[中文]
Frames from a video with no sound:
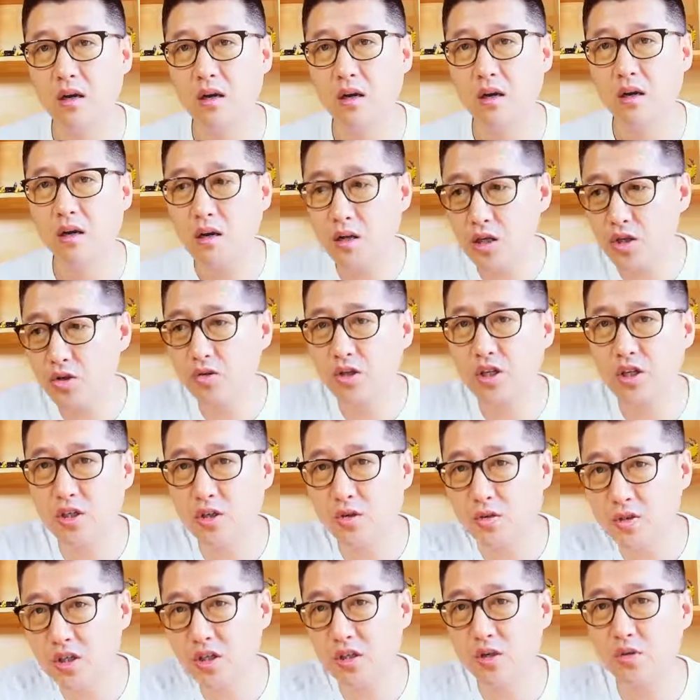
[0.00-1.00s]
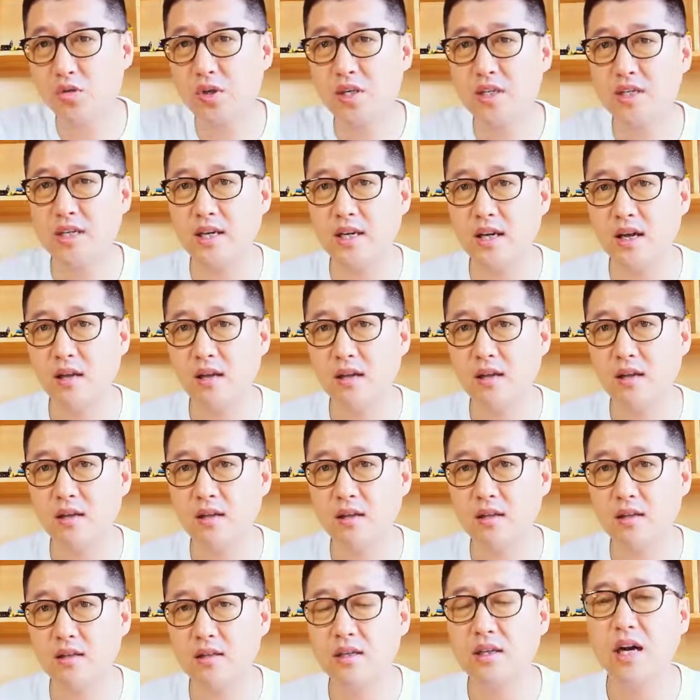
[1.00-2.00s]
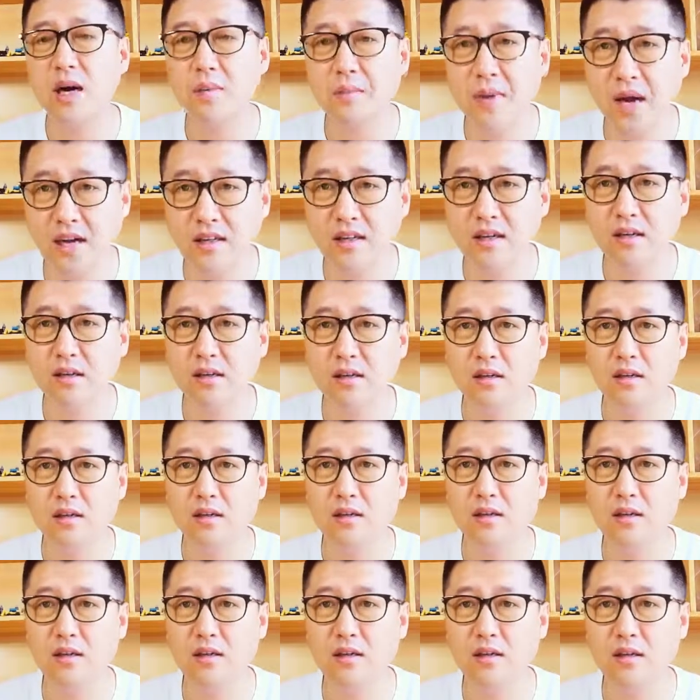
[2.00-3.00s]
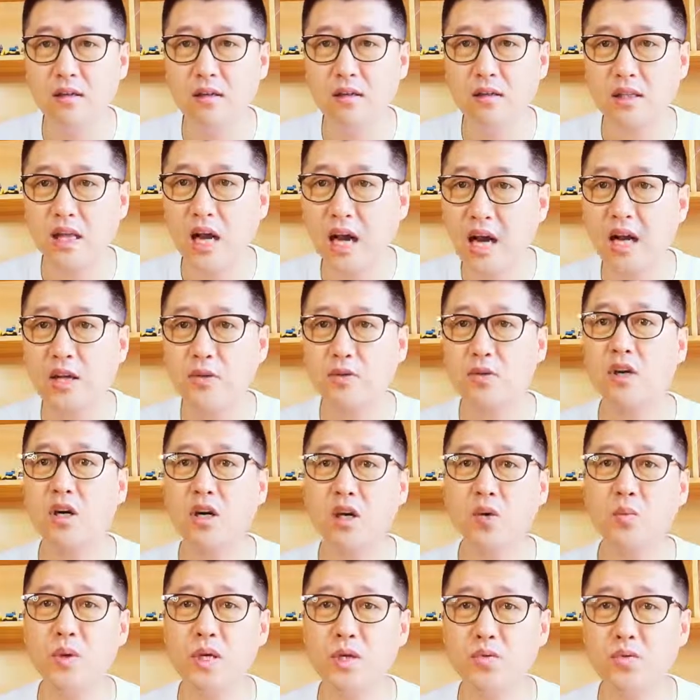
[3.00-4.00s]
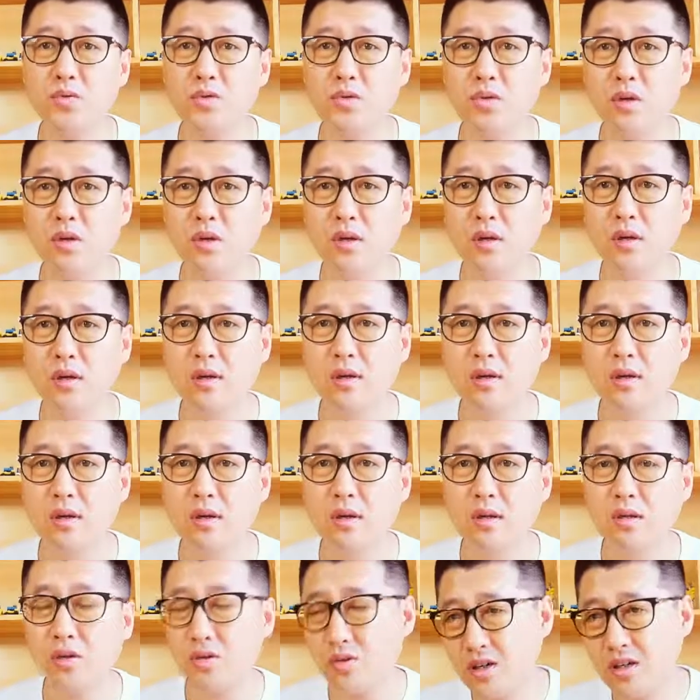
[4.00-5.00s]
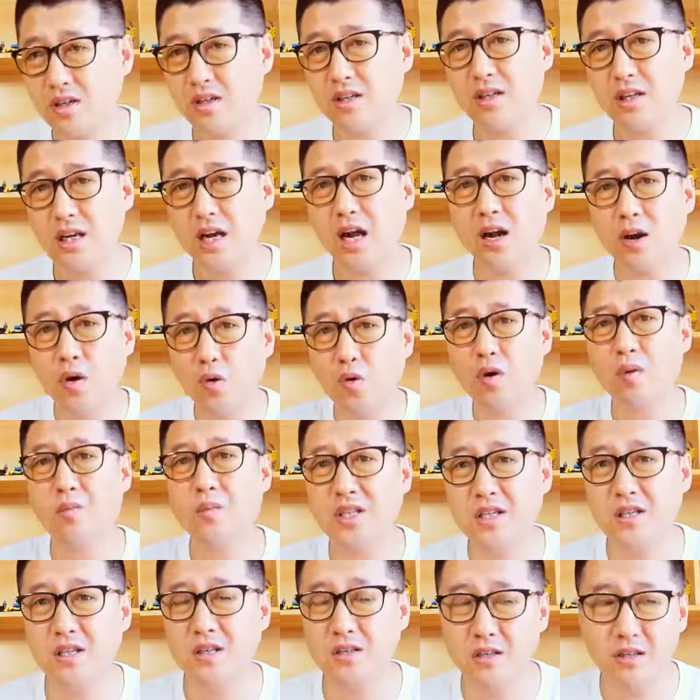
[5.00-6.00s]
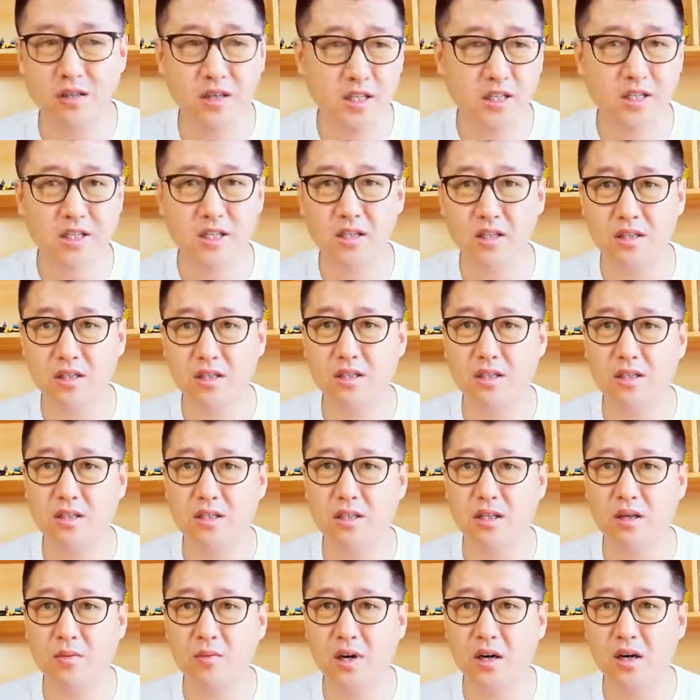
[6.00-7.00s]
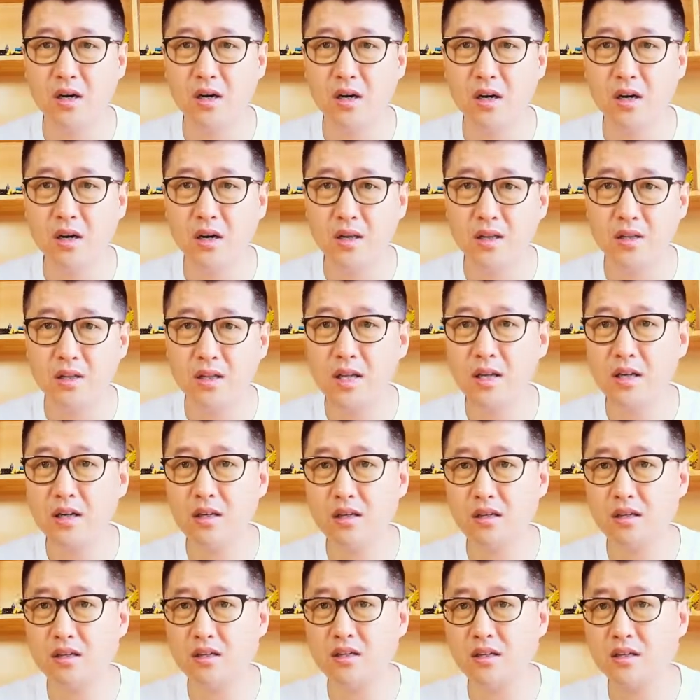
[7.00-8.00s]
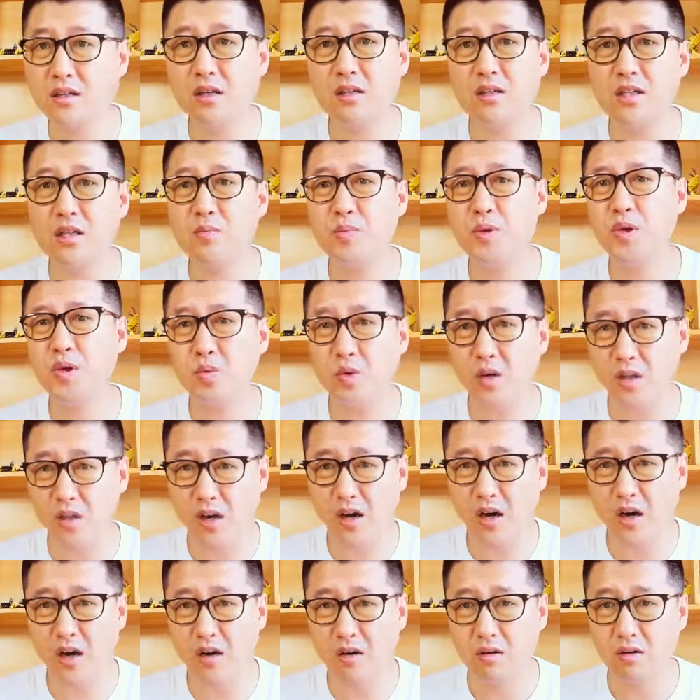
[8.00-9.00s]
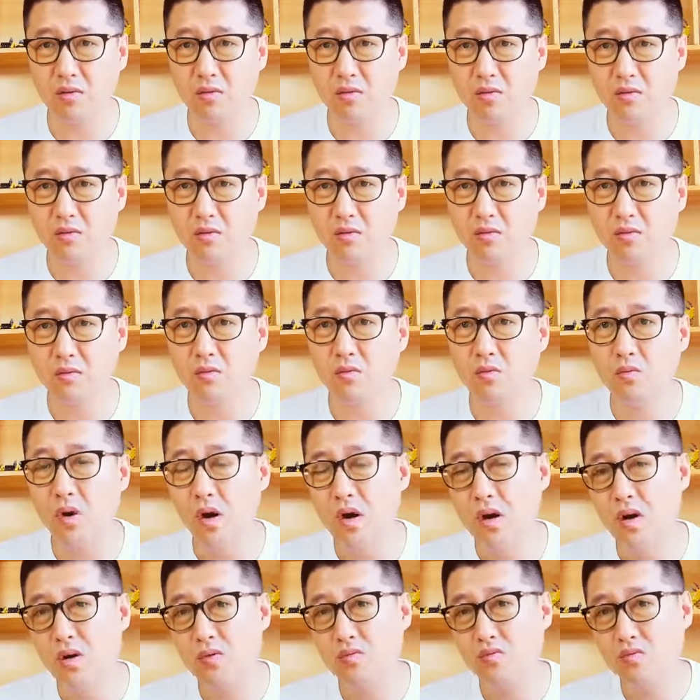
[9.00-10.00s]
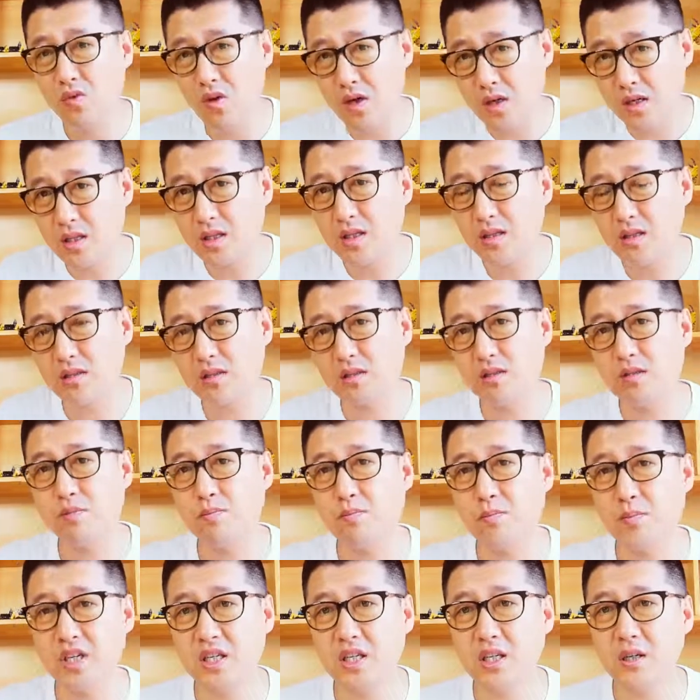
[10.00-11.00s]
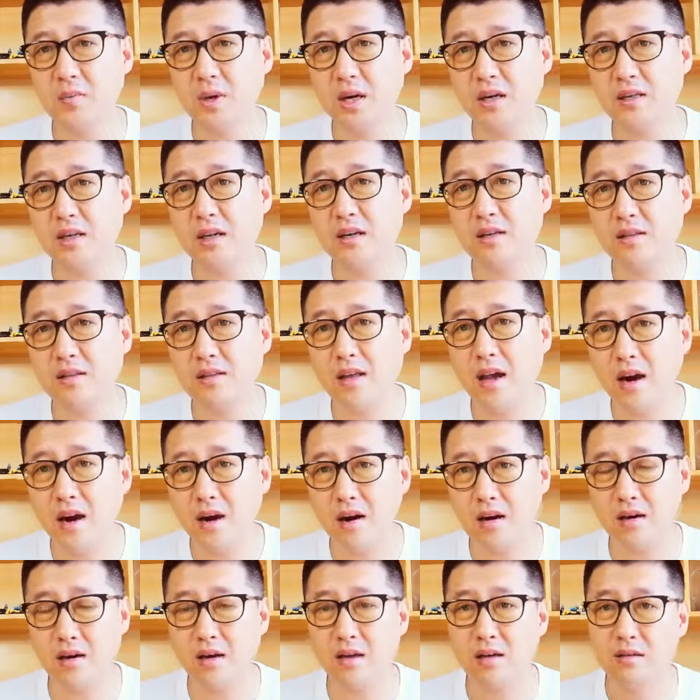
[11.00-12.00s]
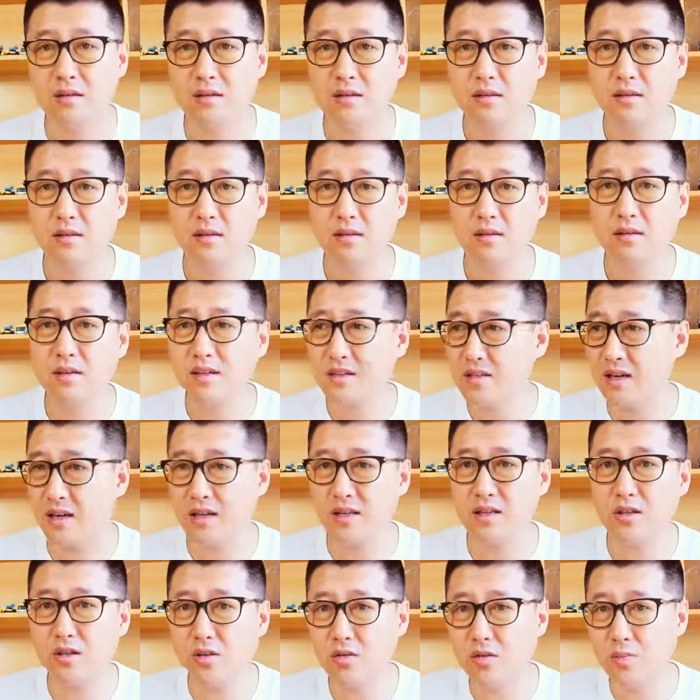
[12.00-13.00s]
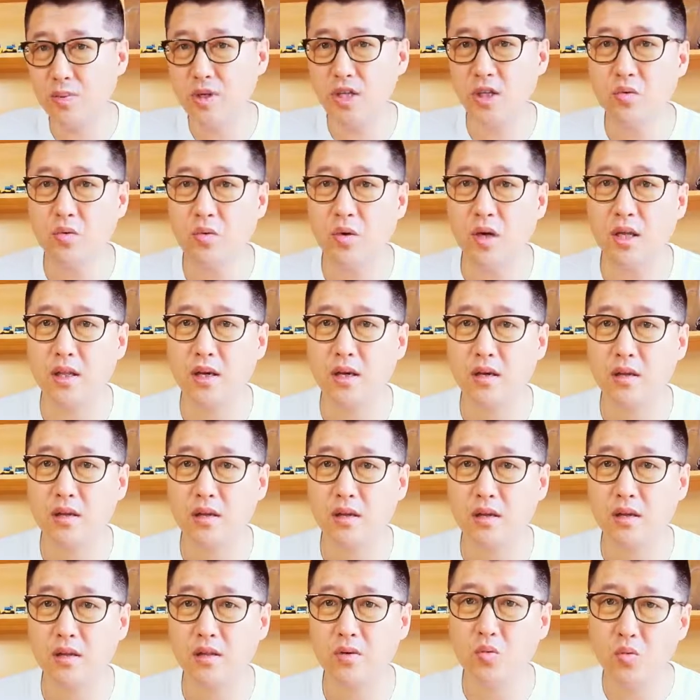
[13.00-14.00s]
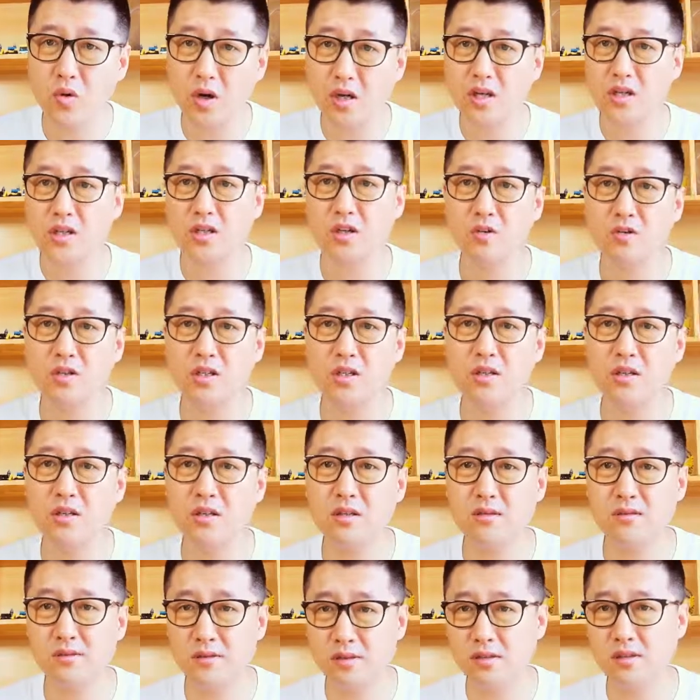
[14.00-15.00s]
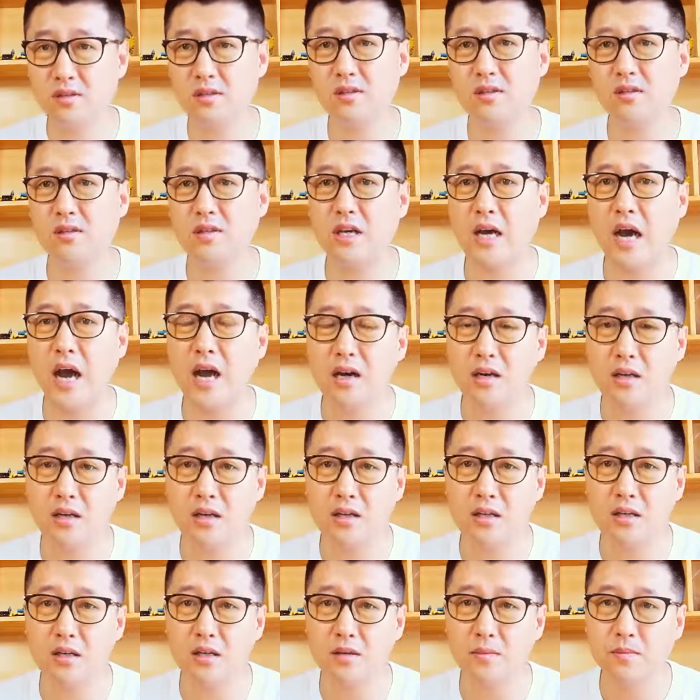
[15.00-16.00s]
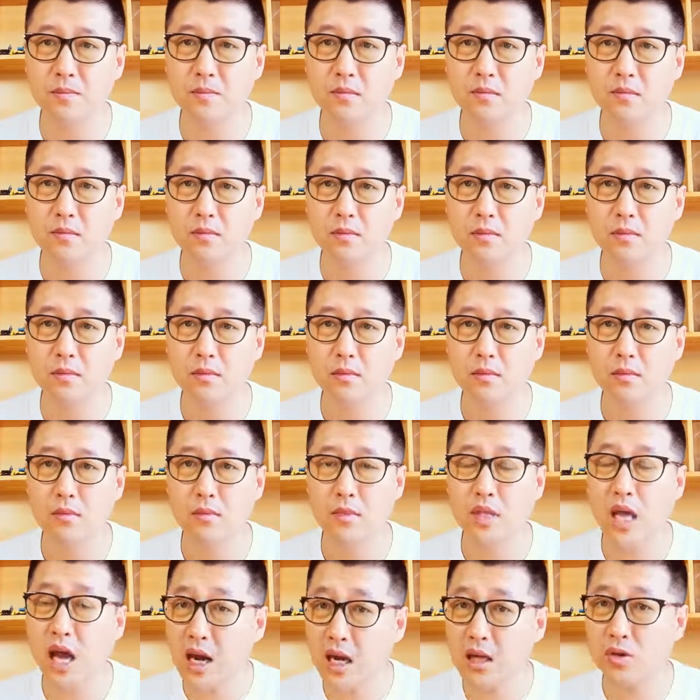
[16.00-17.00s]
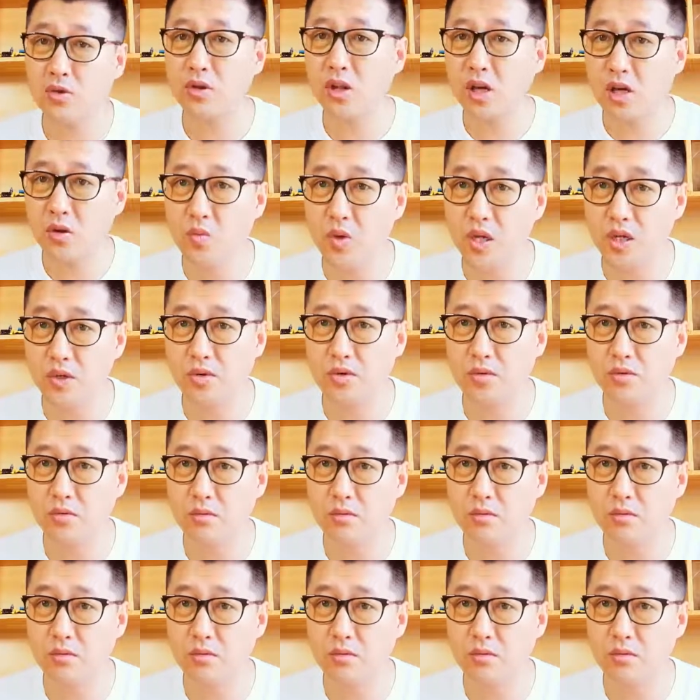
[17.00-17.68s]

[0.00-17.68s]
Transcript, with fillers: 哥用这个手机能赚钱，你干嘛呢？”他感觉到很委屈，他说：“哥，你看看我们寝室那几几个姐妹，那个相机比我的好，我我的笔记本才是戴尔的，那人家都是苹果的，我这手机也还可以。”他感觉很委屈。